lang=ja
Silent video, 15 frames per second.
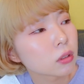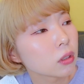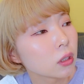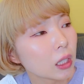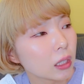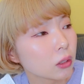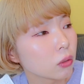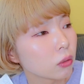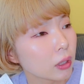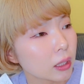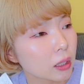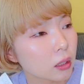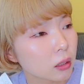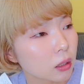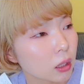何の終わ
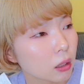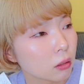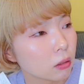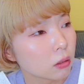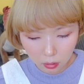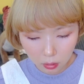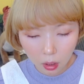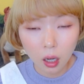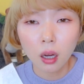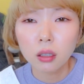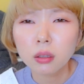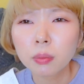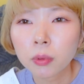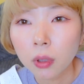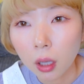り方だよあ
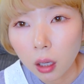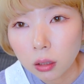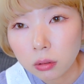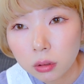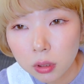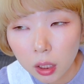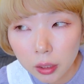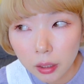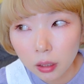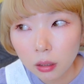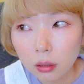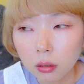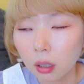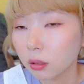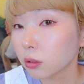でもね最
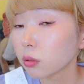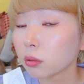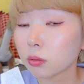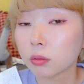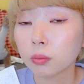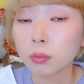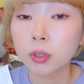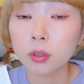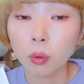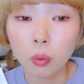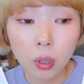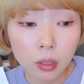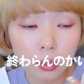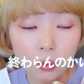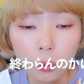近あそうめっちゃ終
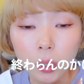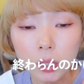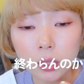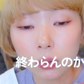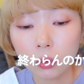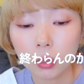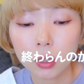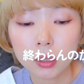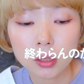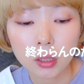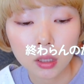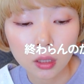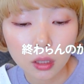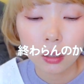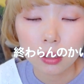わり終わりそうな感じ
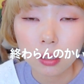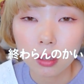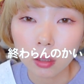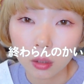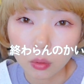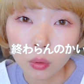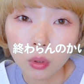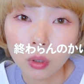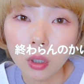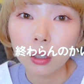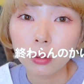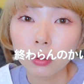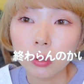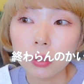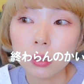でなっちゃったけど
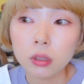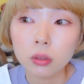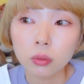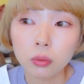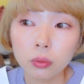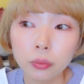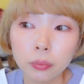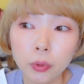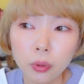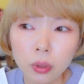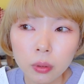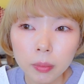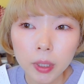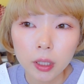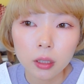あの私そのこ
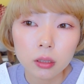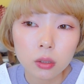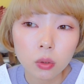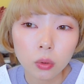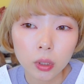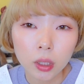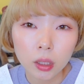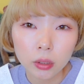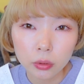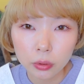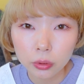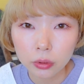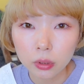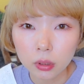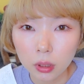の前超怒り
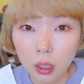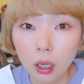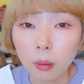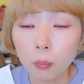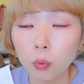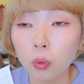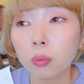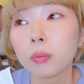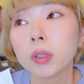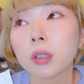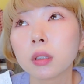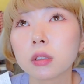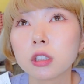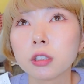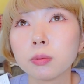狂ってたもうほんま
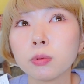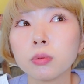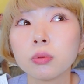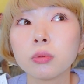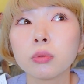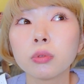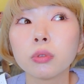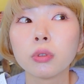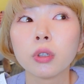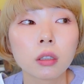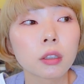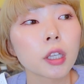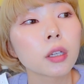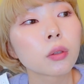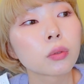なんか自分の
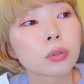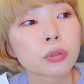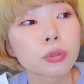結構